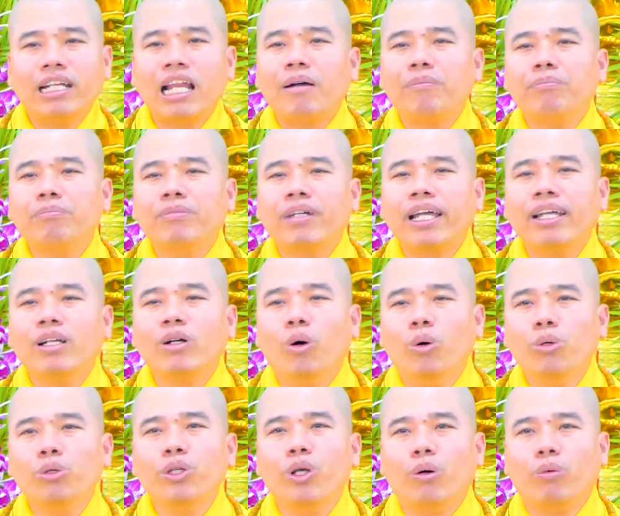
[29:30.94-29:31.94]
5 cái
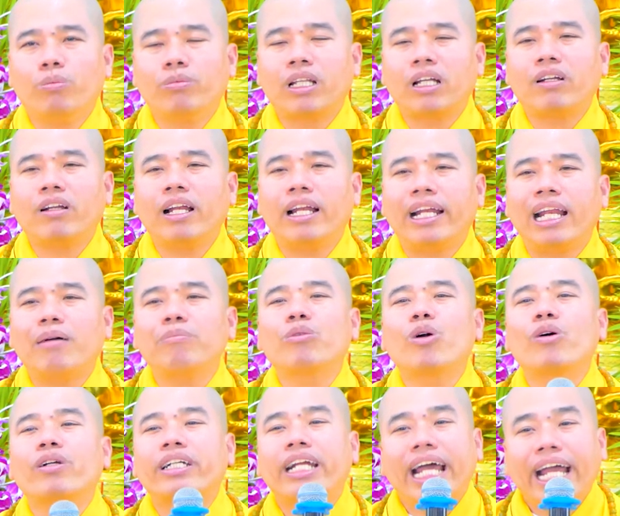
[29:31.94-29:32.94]
ngũ dục nó là
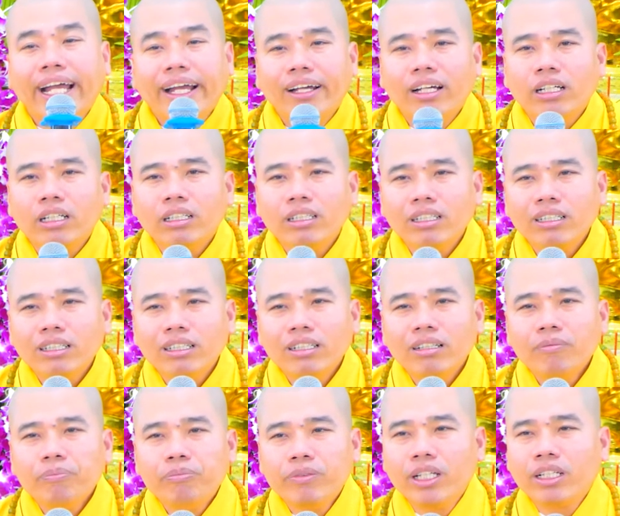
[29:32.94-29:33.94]
5 con rắn,
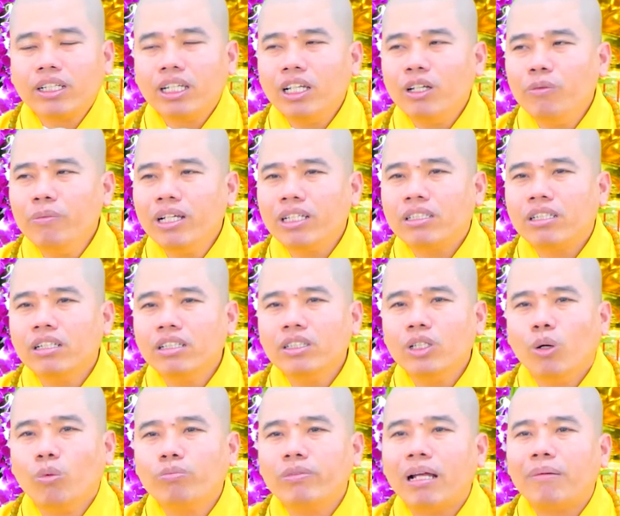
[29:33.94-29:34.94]
nhưng nếu biết sử
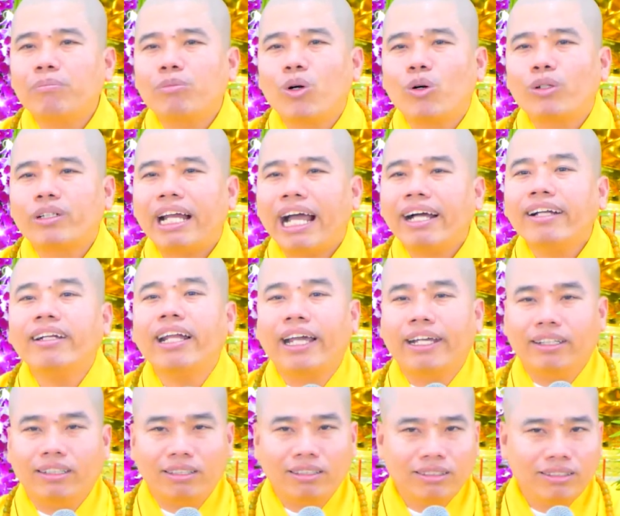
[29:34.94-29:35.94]
dụng 5 con rắn
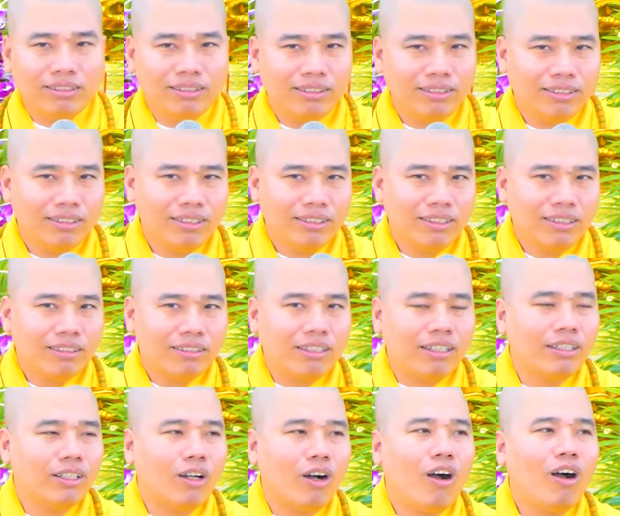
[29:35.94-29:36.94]
này
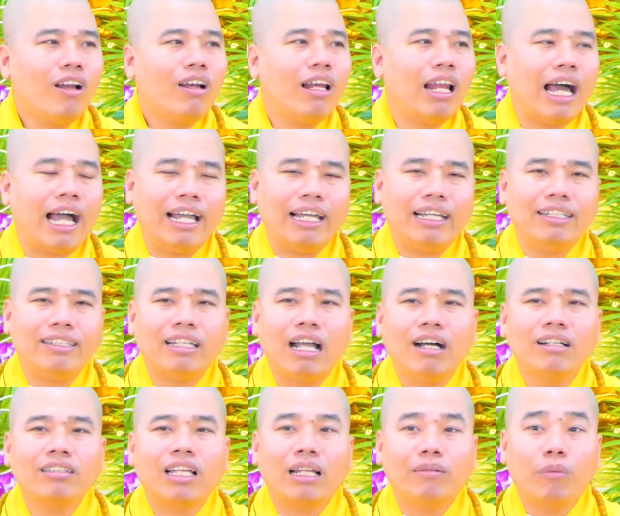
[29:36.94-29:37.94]
thì nó lại
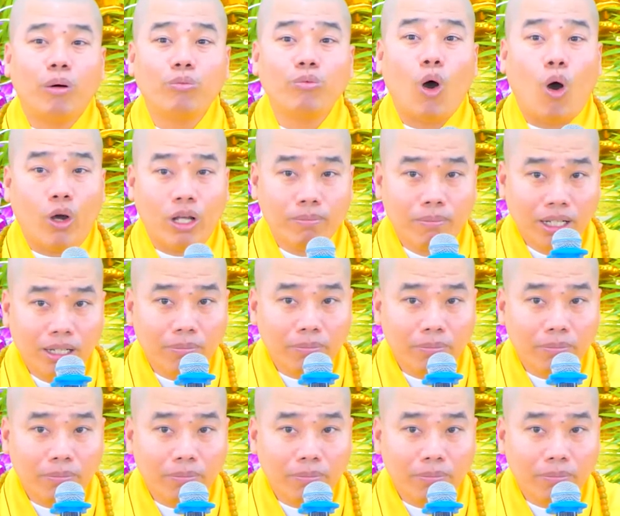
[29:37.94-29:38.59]
trở thành một đội